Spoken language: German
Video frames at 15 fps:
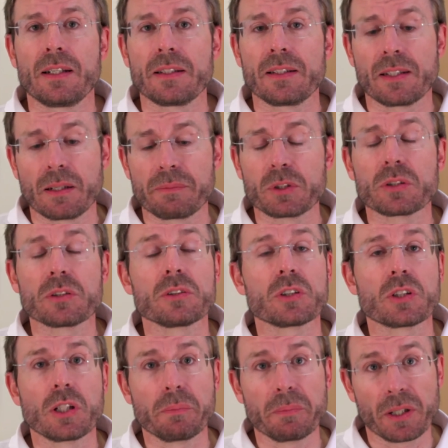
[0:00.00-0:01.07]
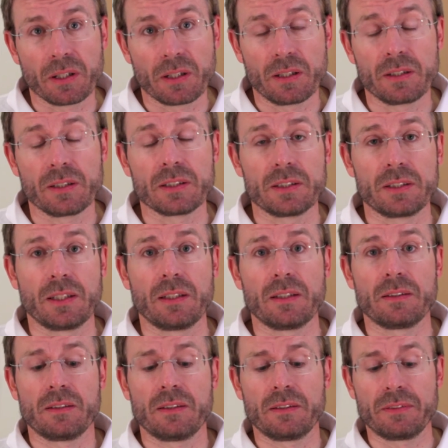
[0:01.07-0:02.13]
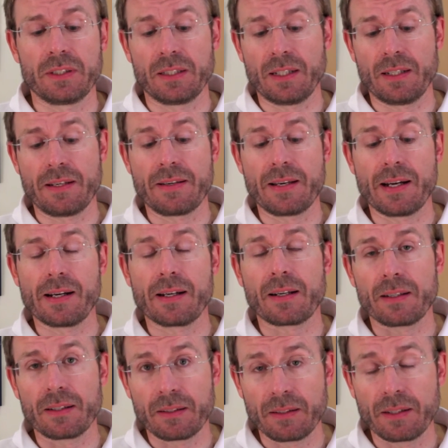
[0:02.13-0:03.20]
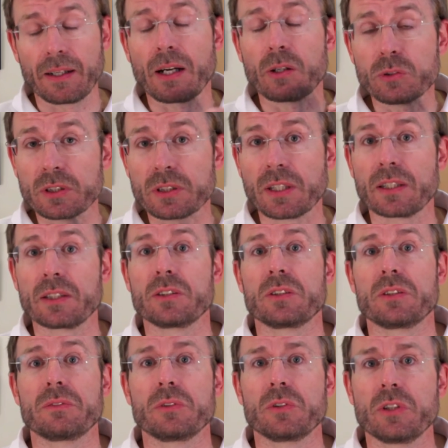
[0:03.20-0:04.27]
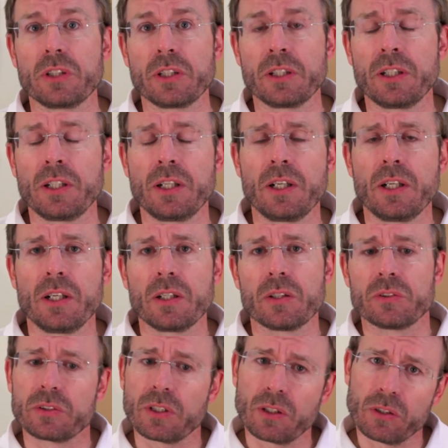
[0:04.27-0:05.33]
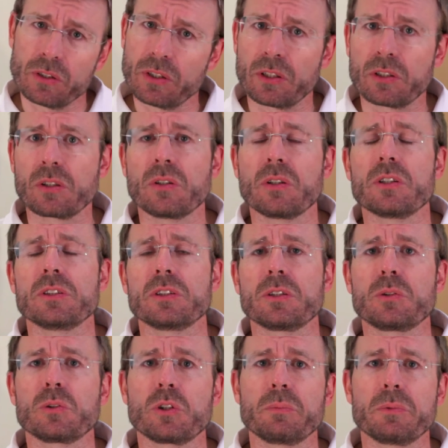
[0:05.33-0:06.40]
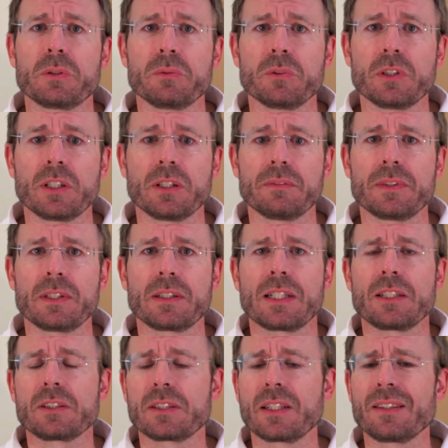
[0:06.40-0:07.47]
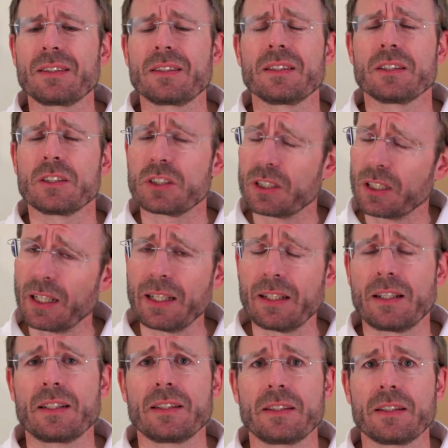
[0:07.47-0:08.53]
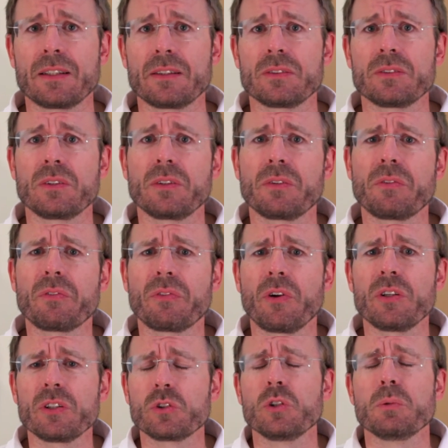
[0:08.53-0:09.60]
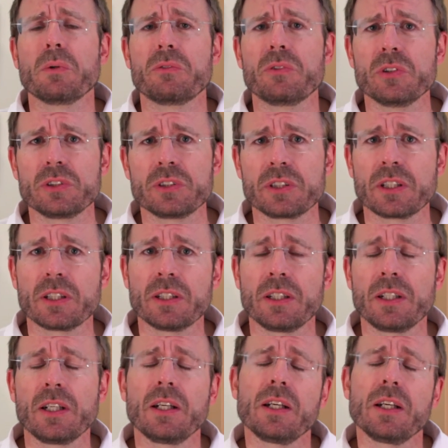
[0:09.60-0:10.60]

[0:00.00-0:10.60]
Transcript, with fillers: ich habe schon schlimmere gesehen, wenn der Nagel herausgerissen wurde und auch der Knochen zertrümmert wurde. Das sind schreckliche und völlig überflüssige